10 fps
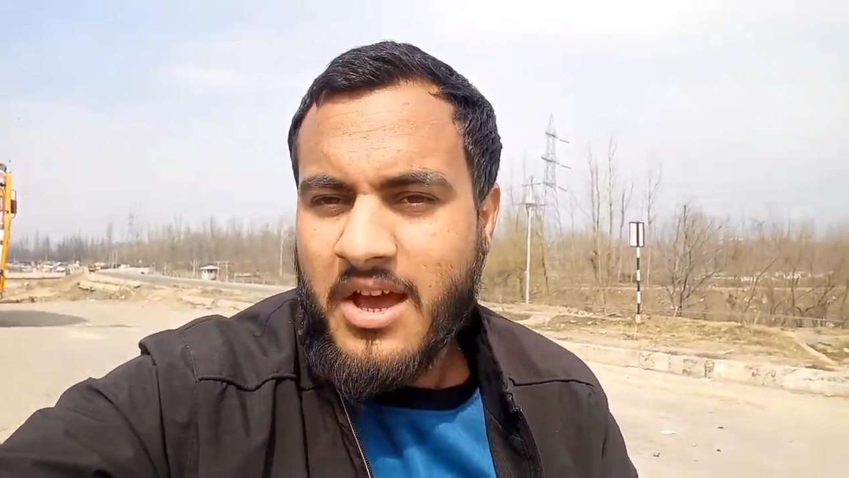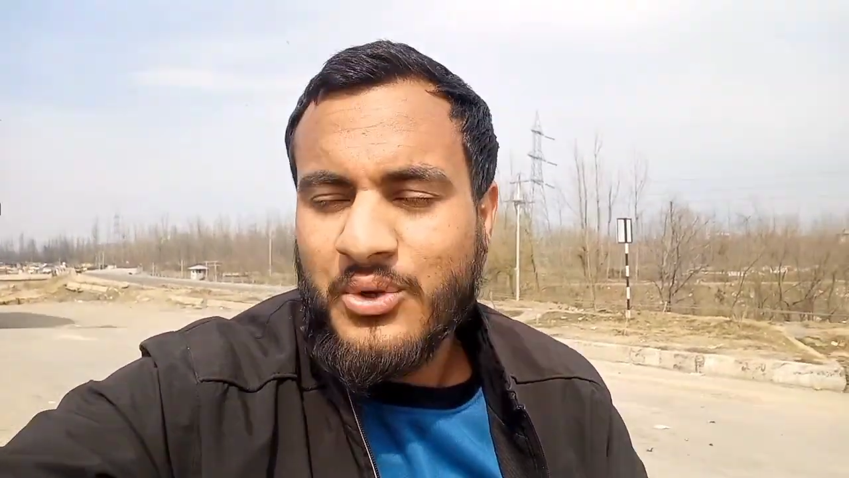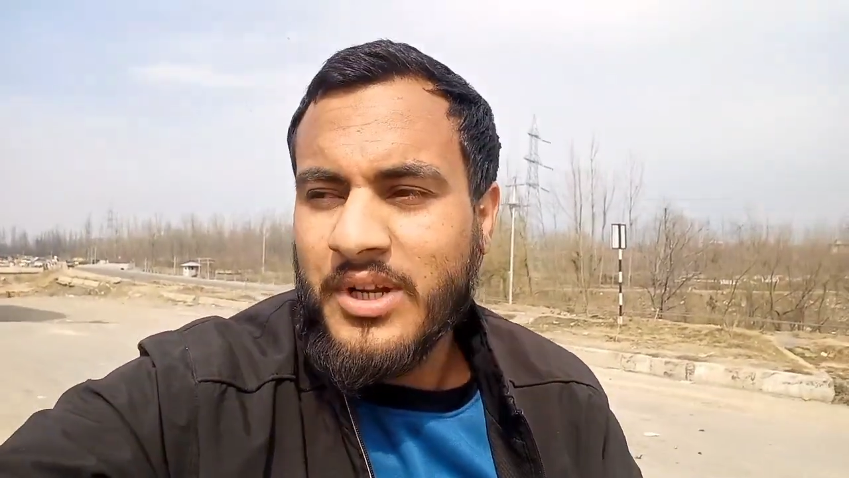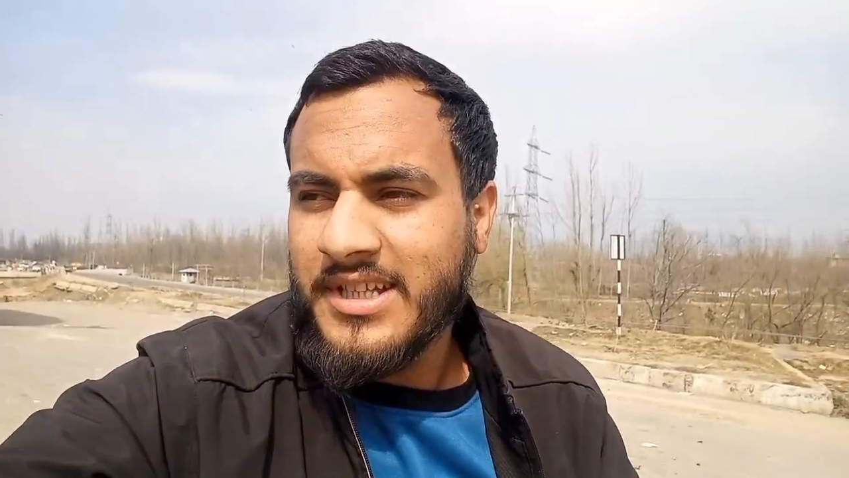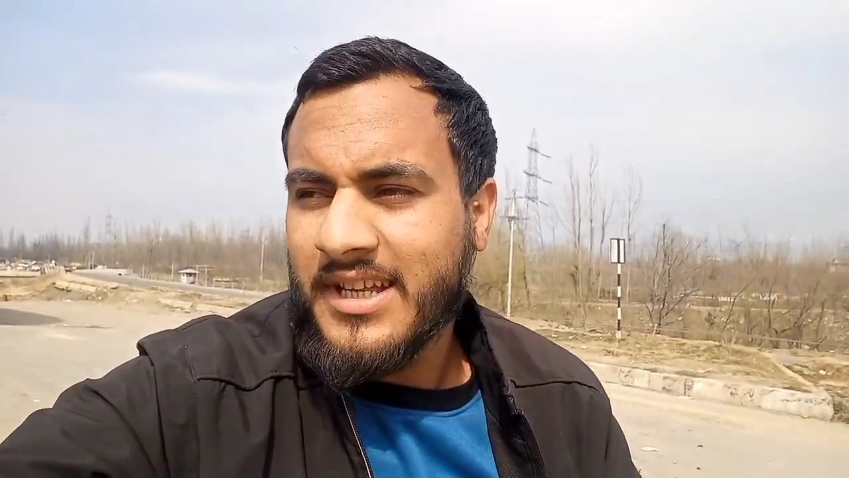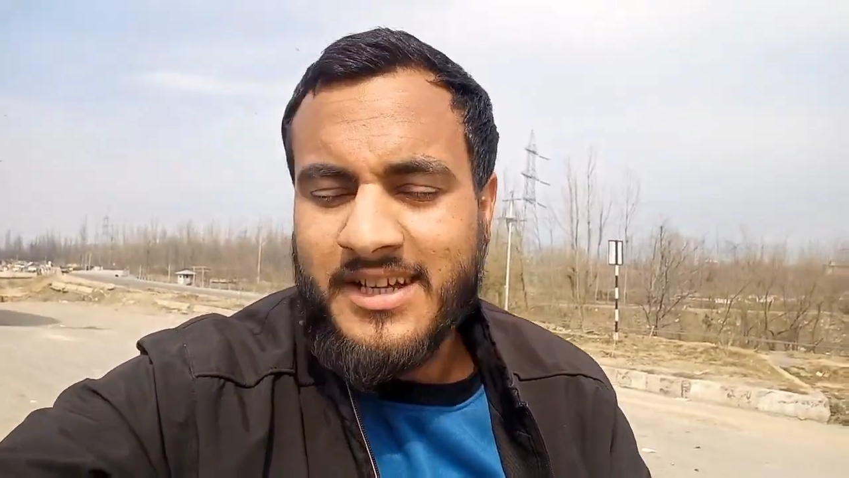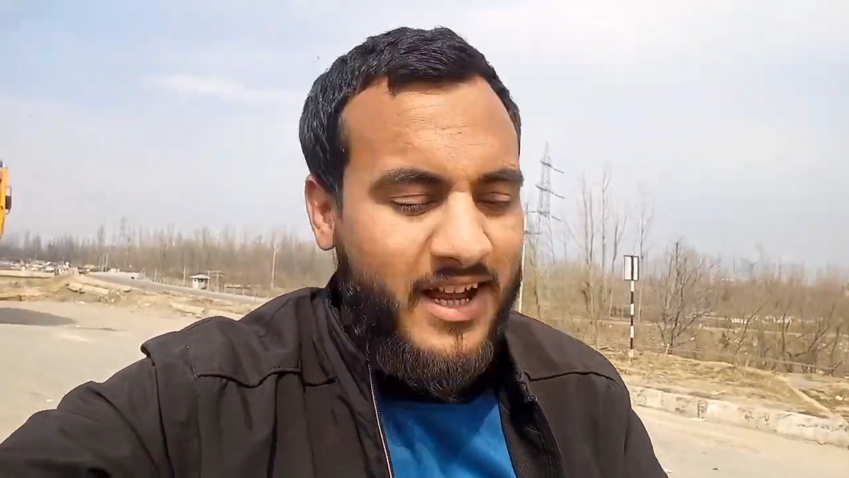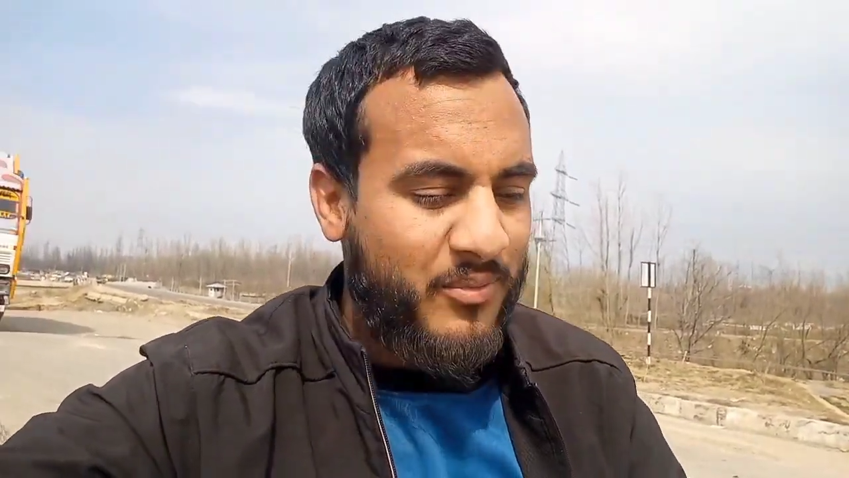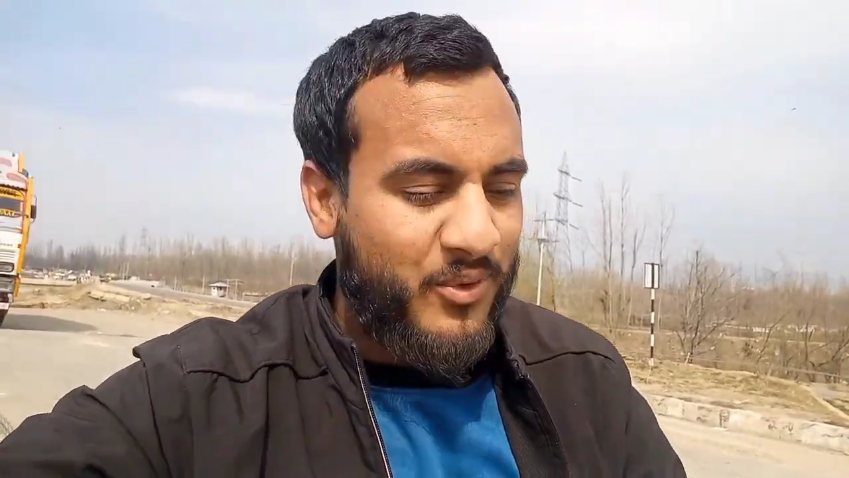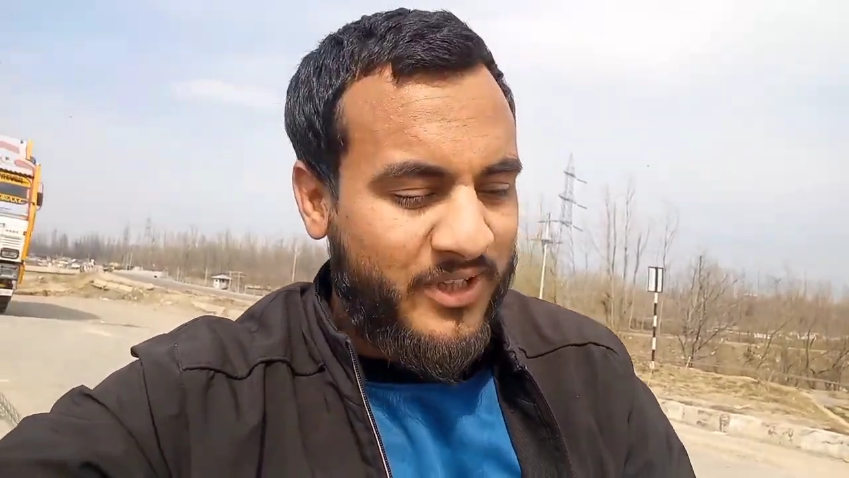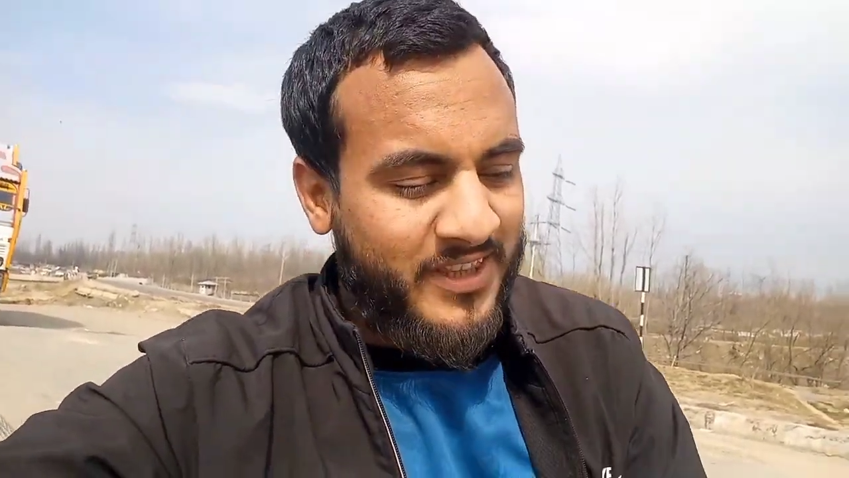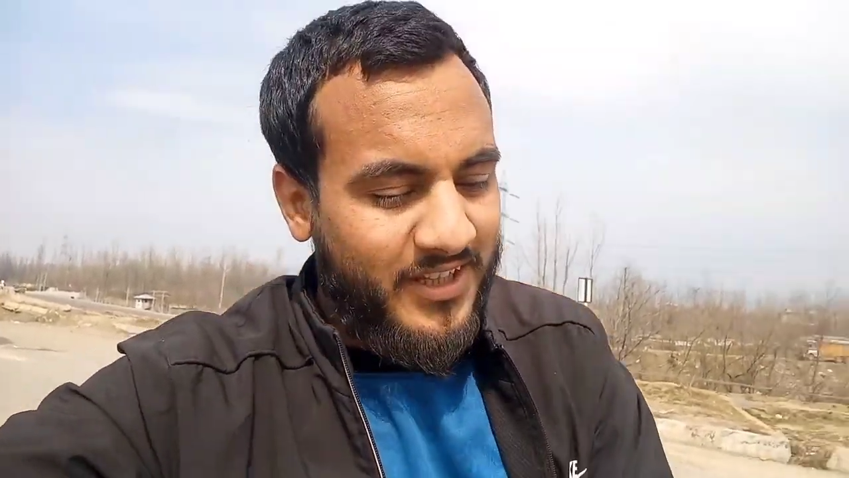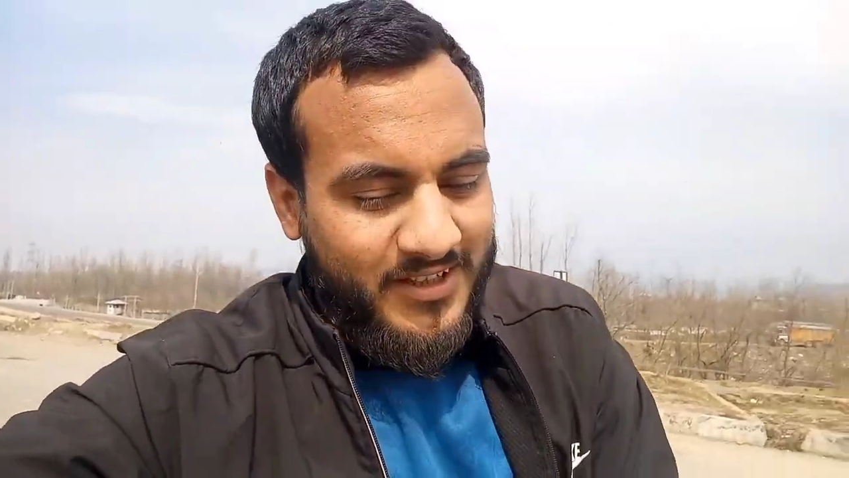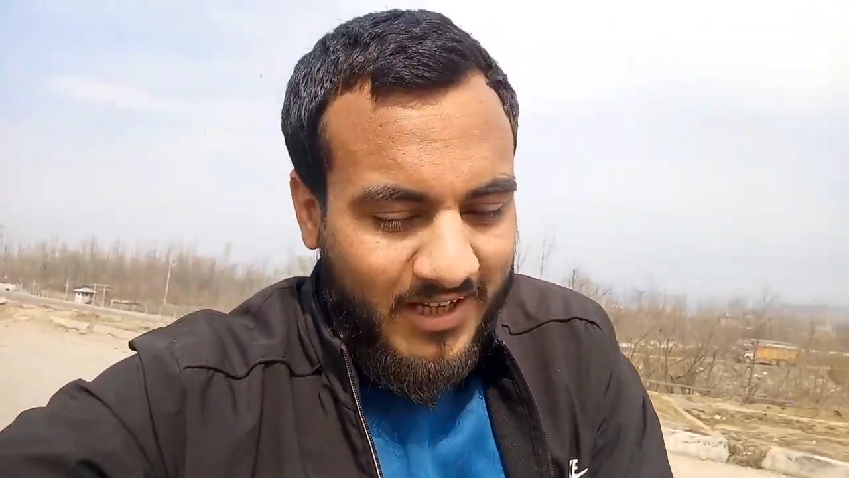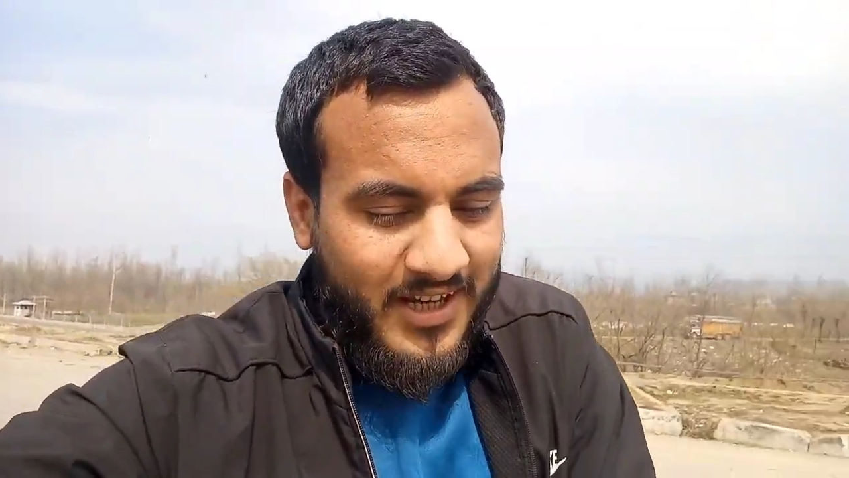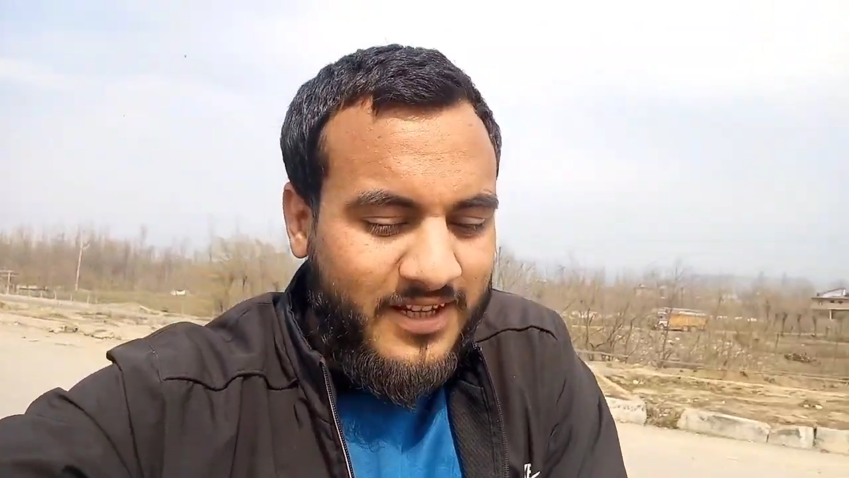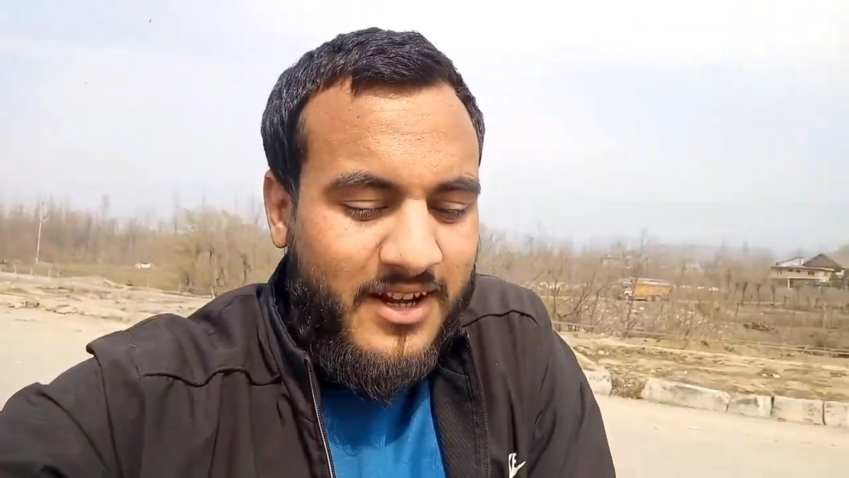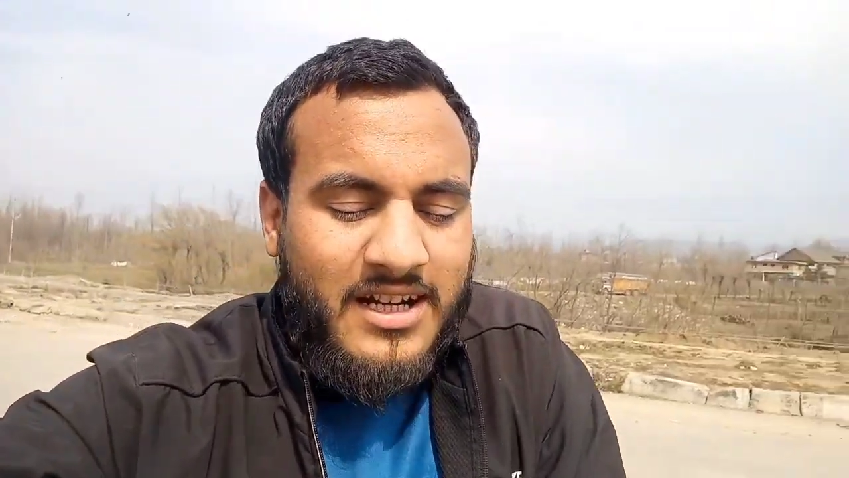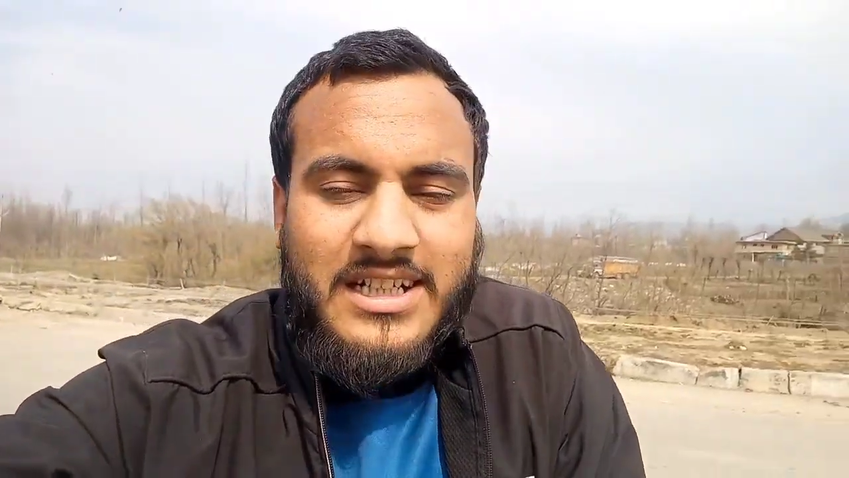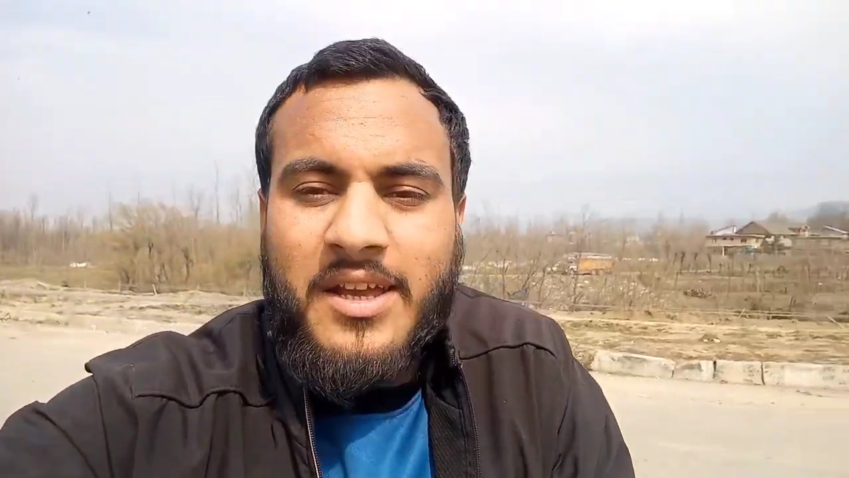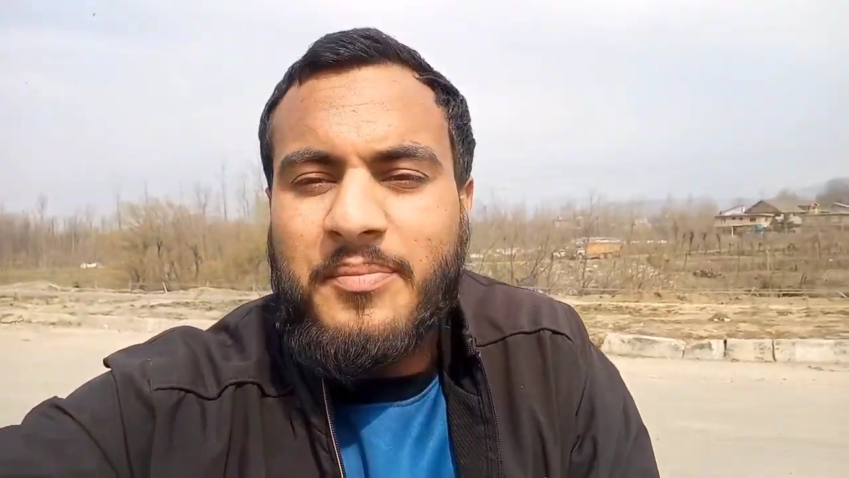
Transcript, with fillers: थोड़ी सेहत ख़राब हो गई थी कल गया था डॉक्टर के